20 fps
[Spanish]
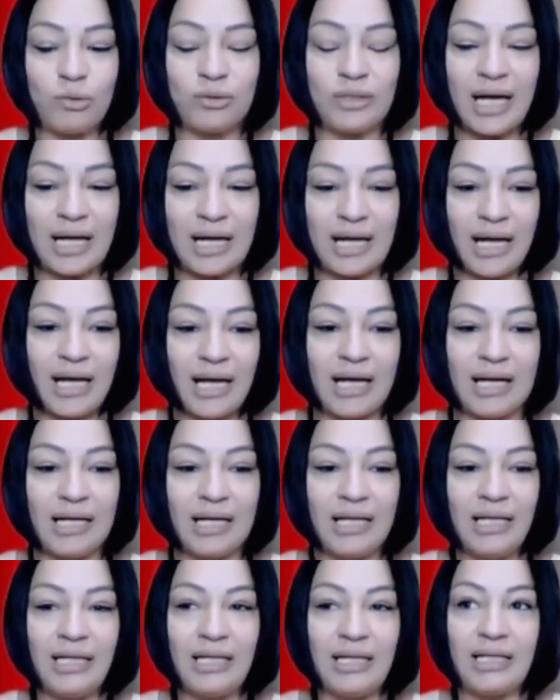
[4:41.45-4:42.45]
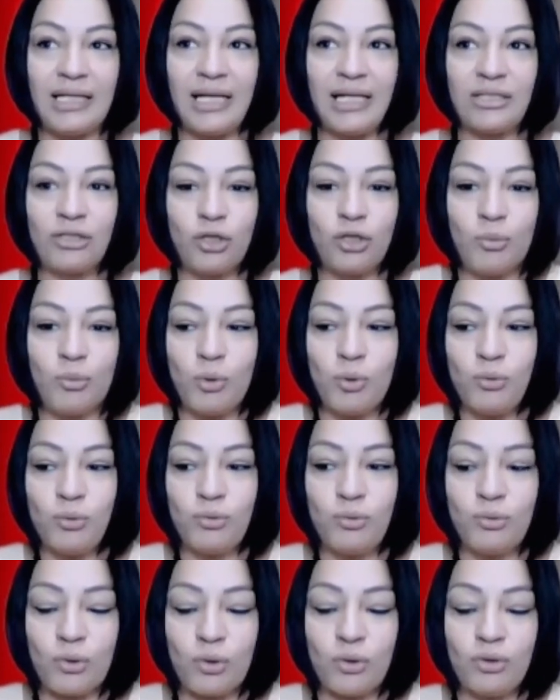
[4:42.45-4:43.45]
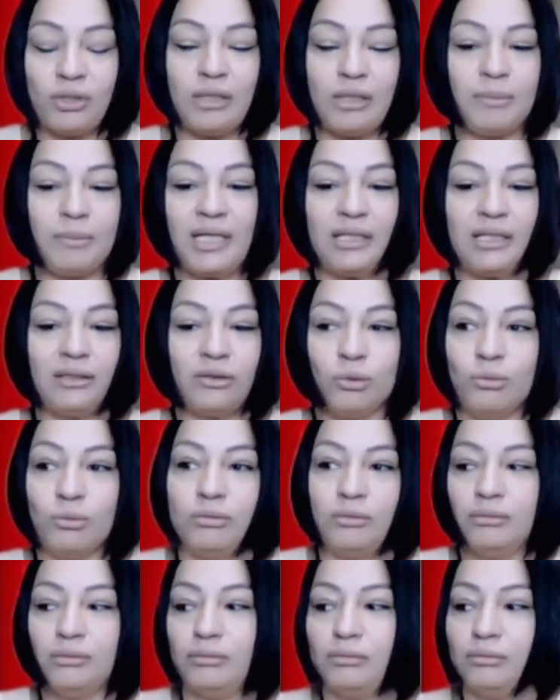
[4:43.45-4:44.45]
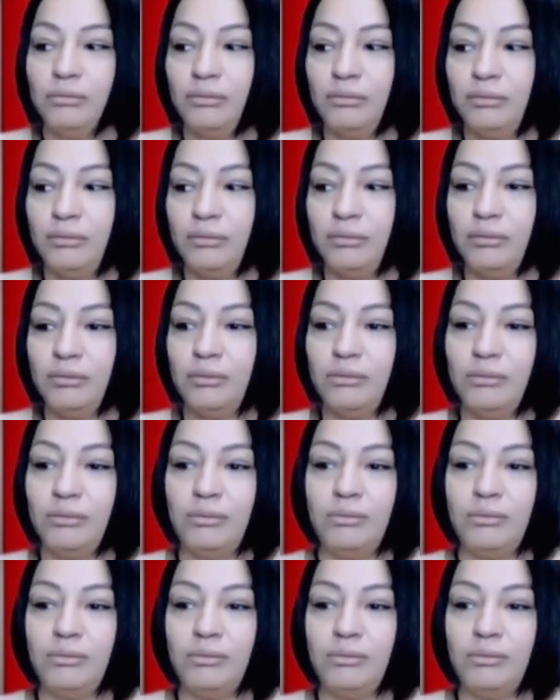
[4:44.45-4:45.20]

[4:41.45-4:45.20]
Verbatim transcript: se usa acá, que es como un condimento, un,